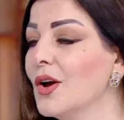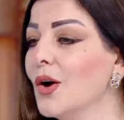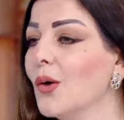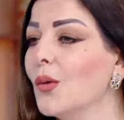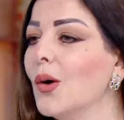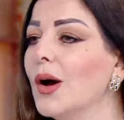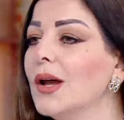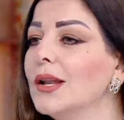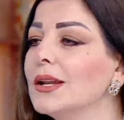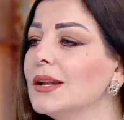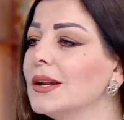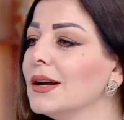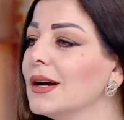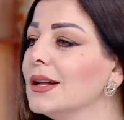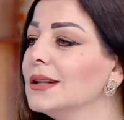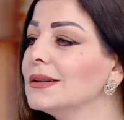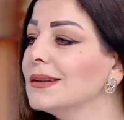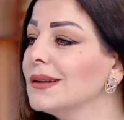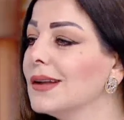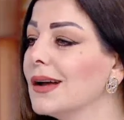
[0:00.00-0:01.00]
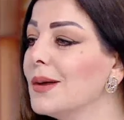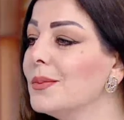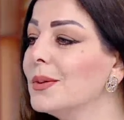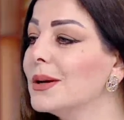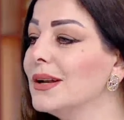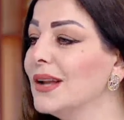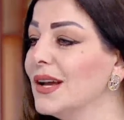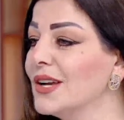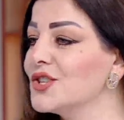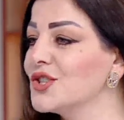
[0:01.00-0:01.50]
وانا نقلت الخبر
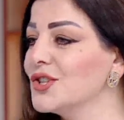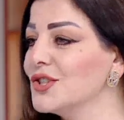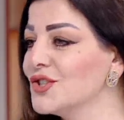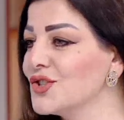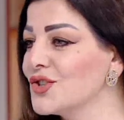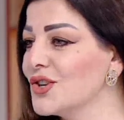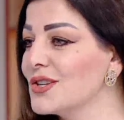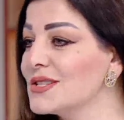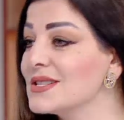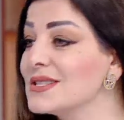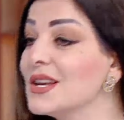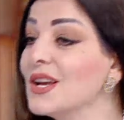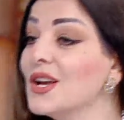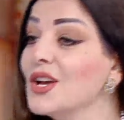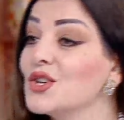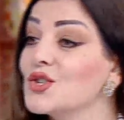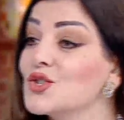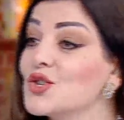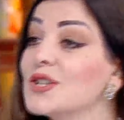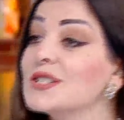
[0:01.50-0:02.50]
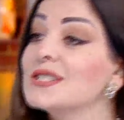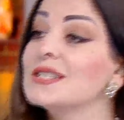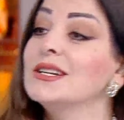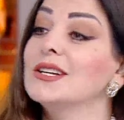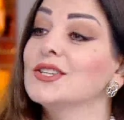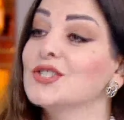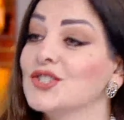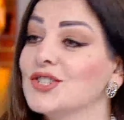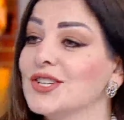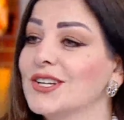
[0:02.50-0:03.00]
ل 20 شخص الشخص
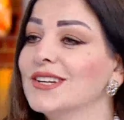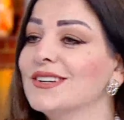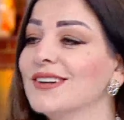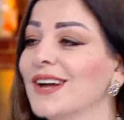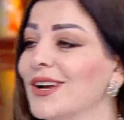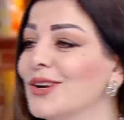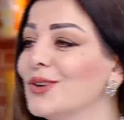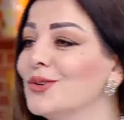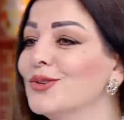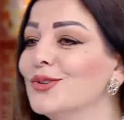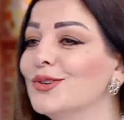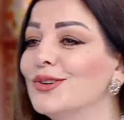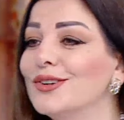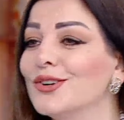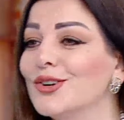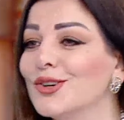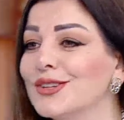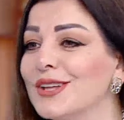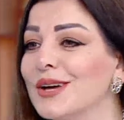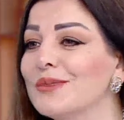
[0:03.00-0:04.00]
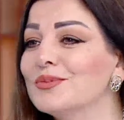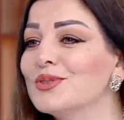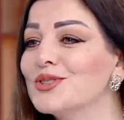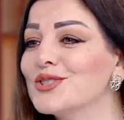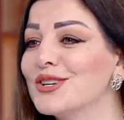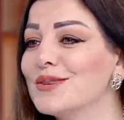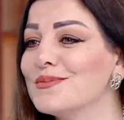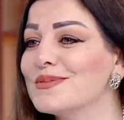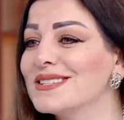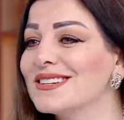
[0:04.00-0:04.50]
ال20 رح يقول هدى
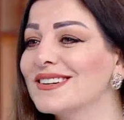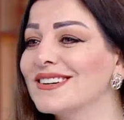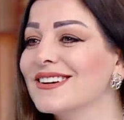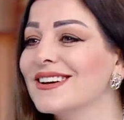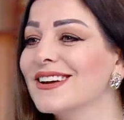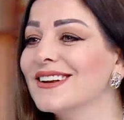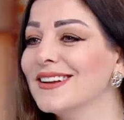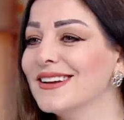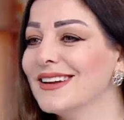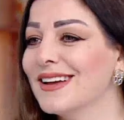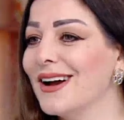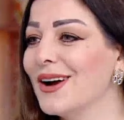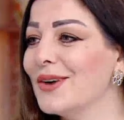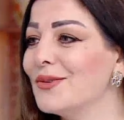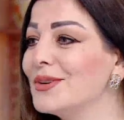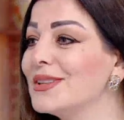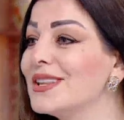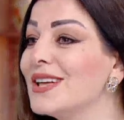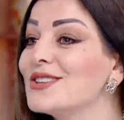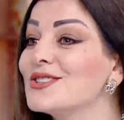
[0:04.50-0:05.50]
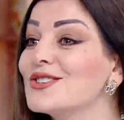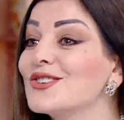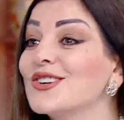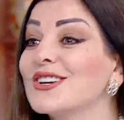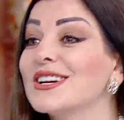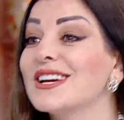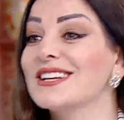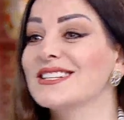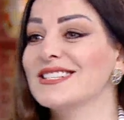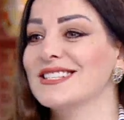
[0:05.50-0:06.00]
بتشرب سكر قهوتها
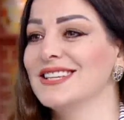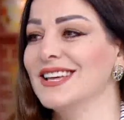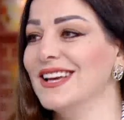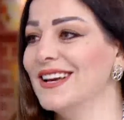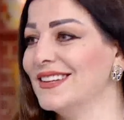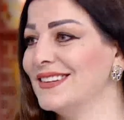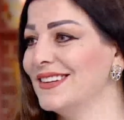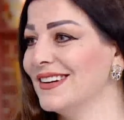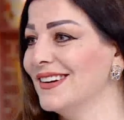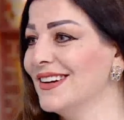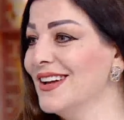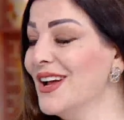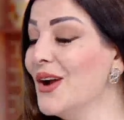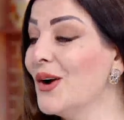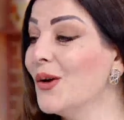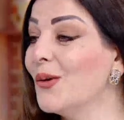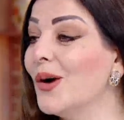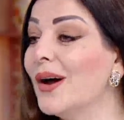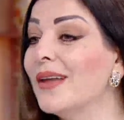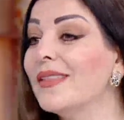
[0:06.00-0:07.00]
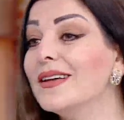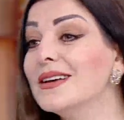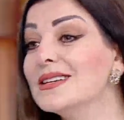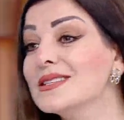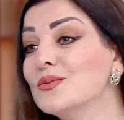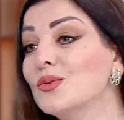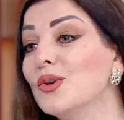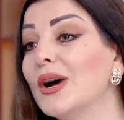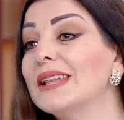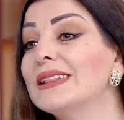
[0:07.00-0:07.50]
سكر زياده مم. وهذا
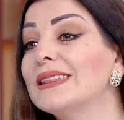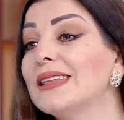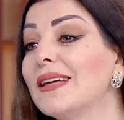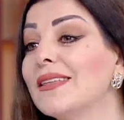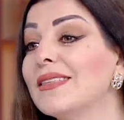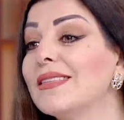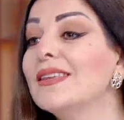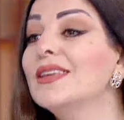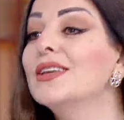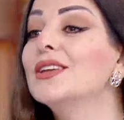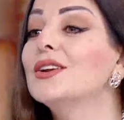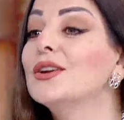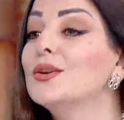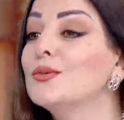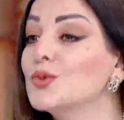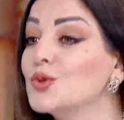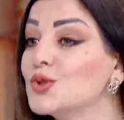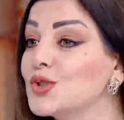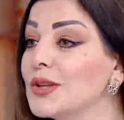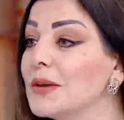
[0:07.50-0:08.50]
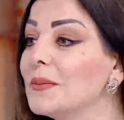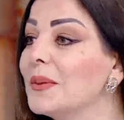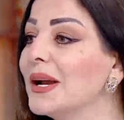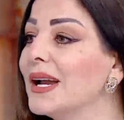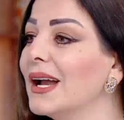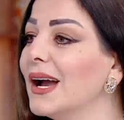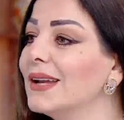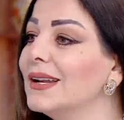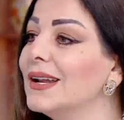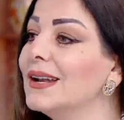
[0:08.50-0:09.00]
اسمه التاثير المجتمعي
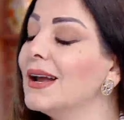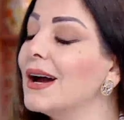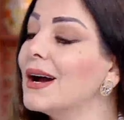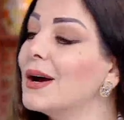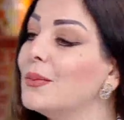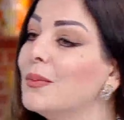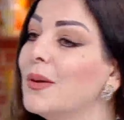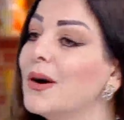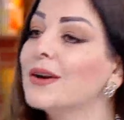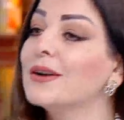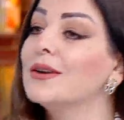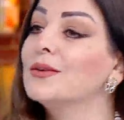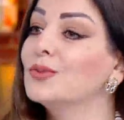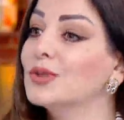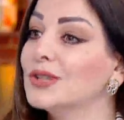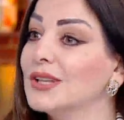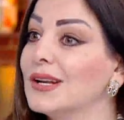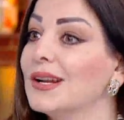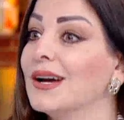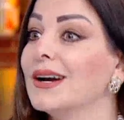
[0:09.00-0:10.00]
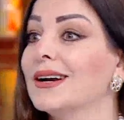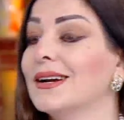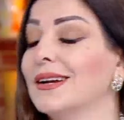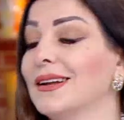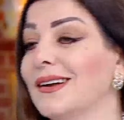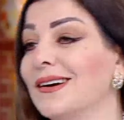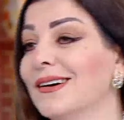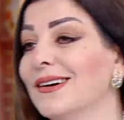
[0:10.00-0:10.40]
على الاخبار تمليح